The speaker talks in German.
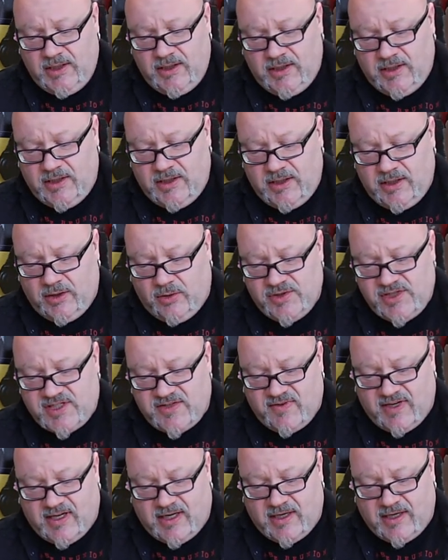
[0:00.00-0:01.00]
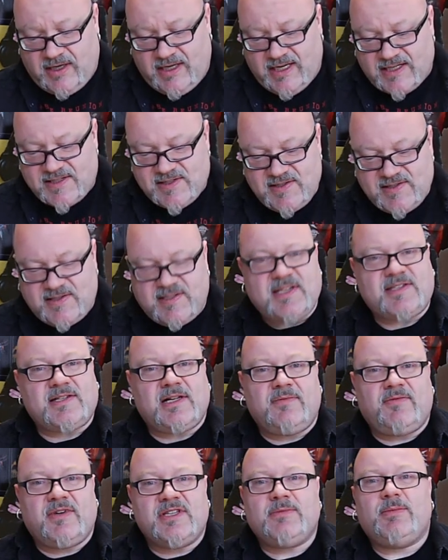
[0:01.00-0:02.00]
Äh, und zwar erstens
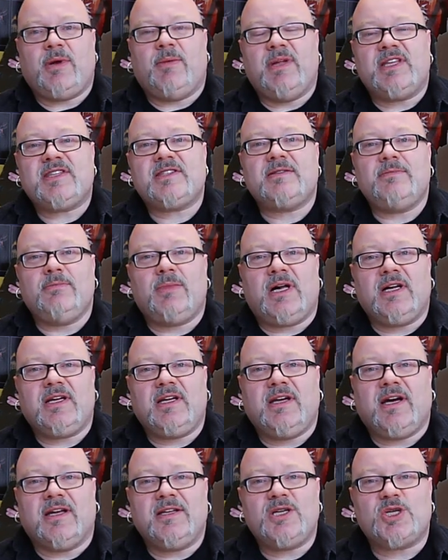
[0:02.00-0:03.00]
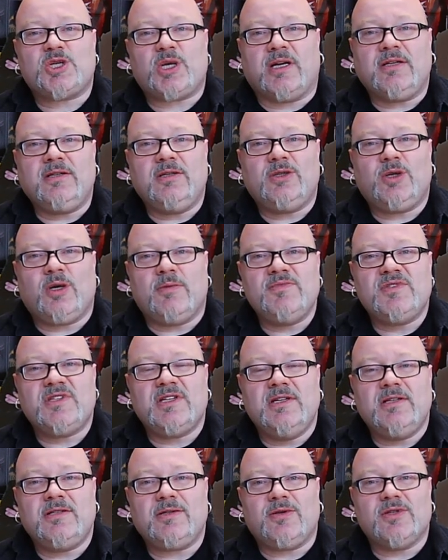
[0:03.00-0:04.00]
deshalb, weil sie beim letzten Mal gigantisch angekommen
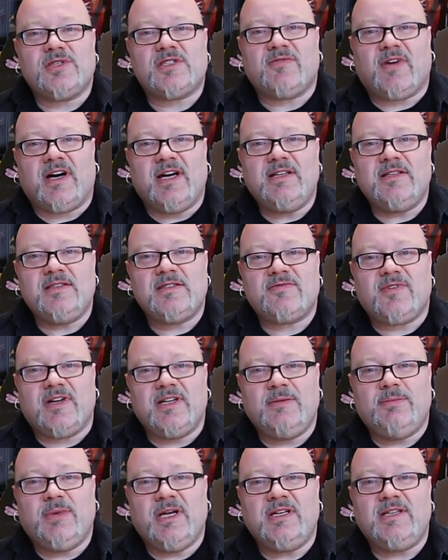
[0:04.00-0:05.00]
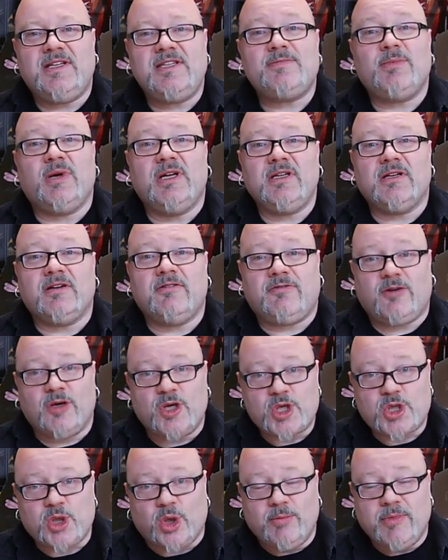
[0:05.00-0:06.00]
sind und zweitens, weil die Band diesmal ihre
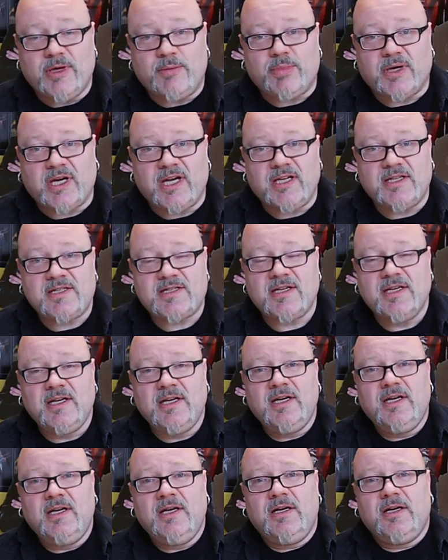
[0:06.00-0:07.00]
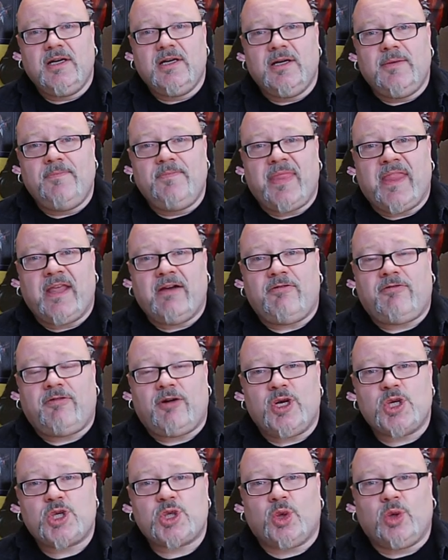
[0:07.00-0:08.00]
volle Show mitbringt. Ähm,
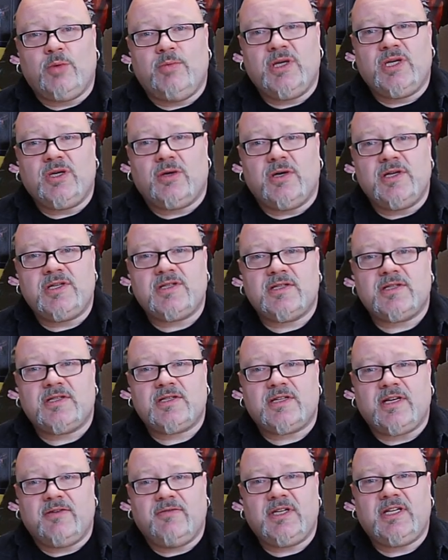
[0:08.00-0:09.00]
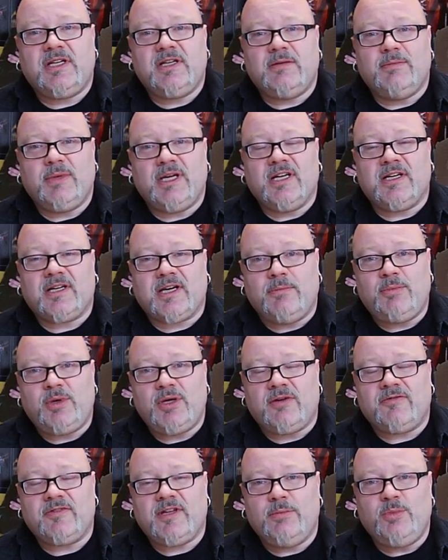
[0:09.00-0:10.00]
volle Show bedeutet, da wird jede Menge
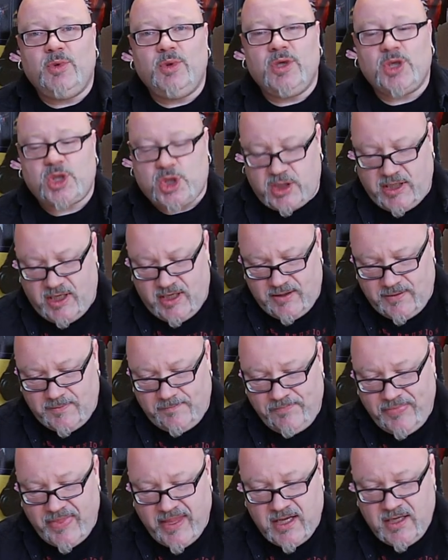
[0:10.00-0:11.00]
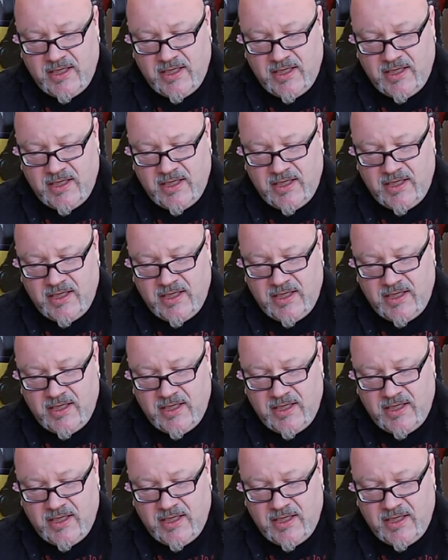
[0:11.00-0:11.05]
Krempel auf der Bühne stehen.